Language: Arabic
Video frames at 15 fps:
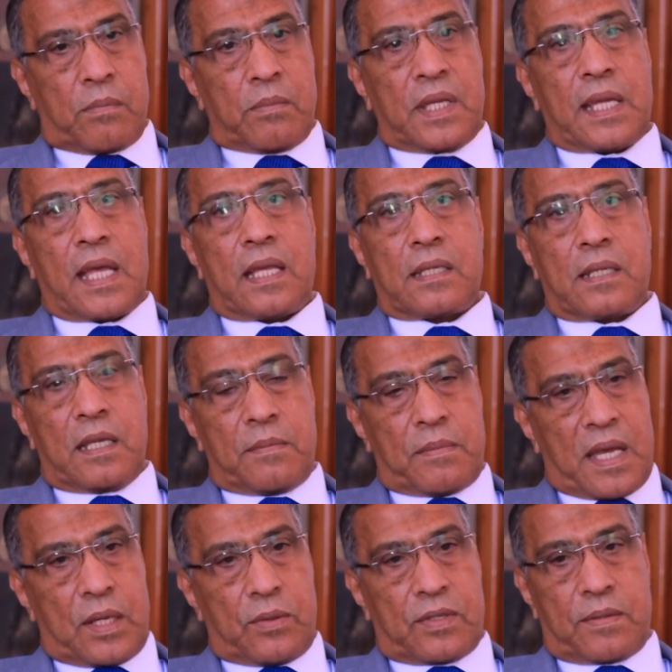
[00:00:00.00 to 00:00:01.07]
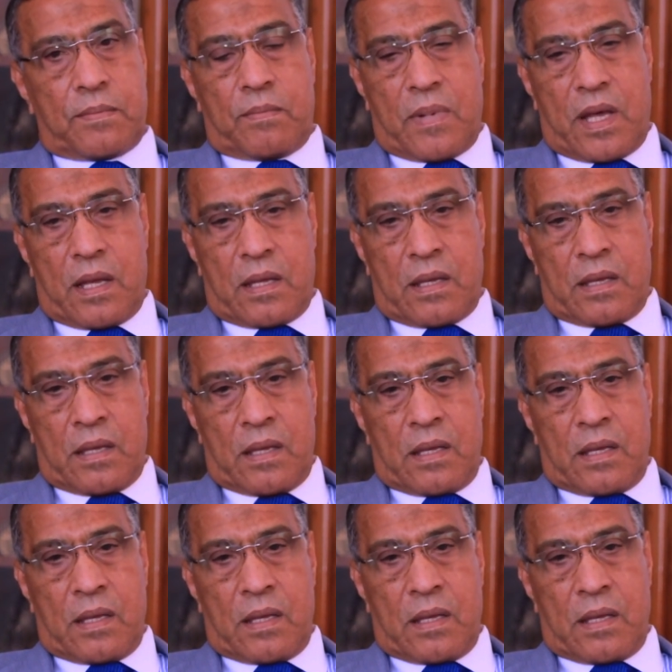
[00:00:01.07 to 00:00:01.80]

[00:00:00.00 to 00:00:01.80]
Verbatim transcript: من أجل ما يسمى